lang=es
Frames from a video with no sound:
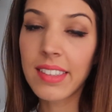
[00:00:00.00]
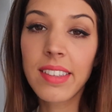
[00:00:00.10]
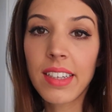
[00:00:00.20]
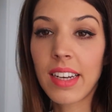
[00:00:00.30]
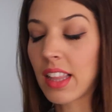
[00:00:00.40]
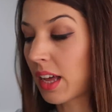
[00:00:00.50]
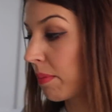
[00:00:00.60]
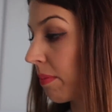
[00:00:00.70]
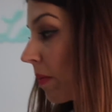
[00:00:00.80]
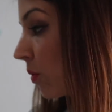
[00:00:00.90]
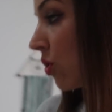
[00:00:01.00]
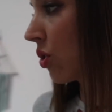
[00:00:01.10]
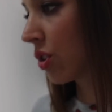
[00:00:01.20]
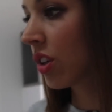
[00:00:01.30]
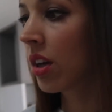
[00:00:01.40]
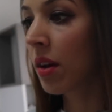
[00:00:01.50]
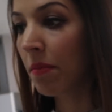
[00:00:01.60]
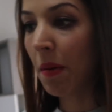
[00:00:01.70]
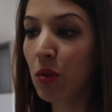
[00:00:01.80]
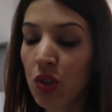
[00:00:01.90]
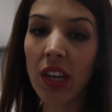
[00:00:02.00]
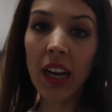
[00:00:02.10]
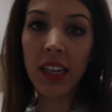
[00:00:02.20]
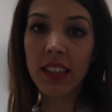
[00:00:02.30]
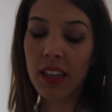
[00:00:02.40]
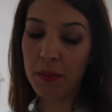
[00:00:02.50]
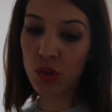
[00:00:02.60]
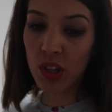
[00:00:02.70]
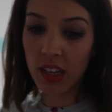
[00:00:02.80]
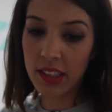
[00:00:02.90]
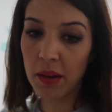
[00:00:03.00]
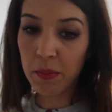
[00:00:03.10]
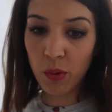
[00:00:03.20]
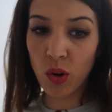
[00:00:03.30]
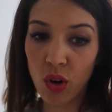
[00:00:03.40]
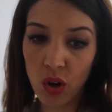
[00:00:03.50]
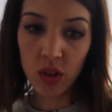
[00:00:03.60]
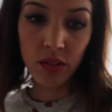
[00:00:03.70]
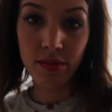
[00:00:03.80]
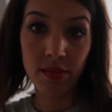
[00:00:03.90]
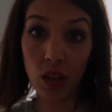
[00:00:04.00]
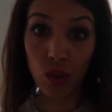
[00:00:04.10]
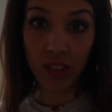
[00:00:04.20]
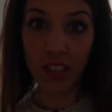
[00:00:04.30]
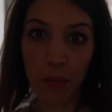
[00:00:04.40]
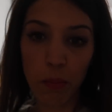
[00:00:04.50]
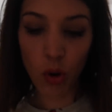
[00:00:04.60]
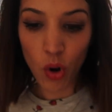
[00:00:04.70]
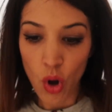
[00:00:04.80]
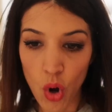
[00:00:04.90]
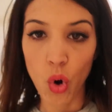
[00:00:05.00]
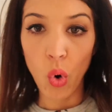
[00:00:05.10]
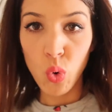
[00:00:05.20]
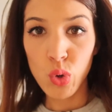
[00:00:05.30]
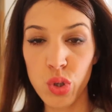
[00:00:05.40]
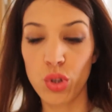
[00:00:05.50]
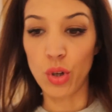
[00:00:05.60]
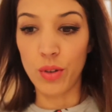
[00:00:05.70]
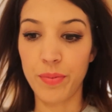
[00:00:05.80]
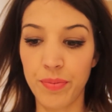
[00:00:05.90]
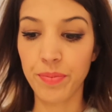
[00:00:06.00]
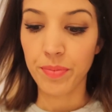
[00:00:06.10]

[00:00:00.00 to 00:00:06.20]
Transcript: Así que nada, vamos, vamos ya que tenemos el tiempo, tengo el tiempo justo.